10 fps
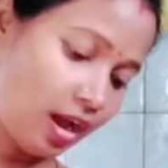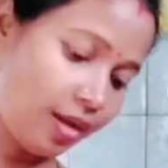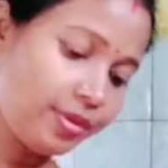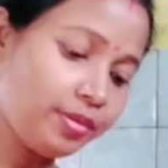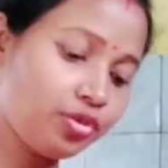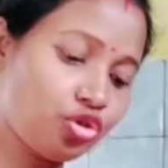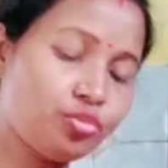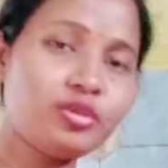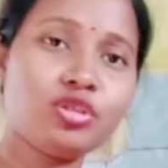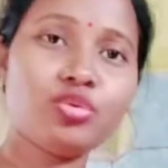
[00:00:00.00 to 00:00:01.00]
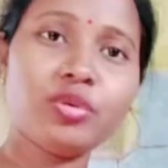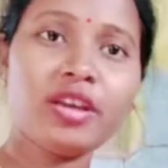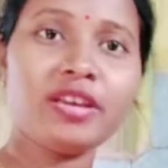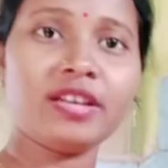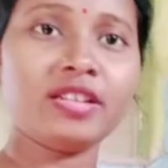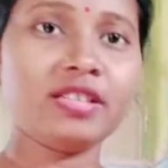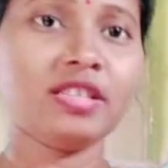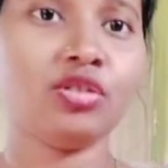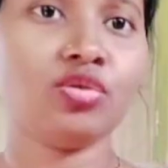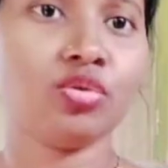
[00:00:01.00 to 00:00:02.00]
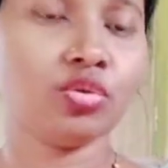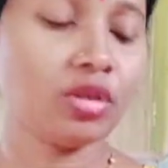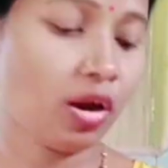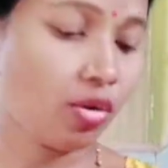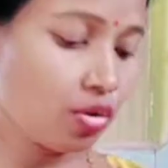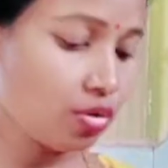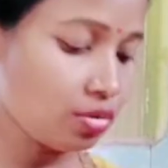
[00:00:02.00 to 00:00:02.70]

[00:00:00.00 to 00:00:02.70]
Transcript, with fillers: আমি সবজি ধুয়েই কেটেছি কিন্তু তাও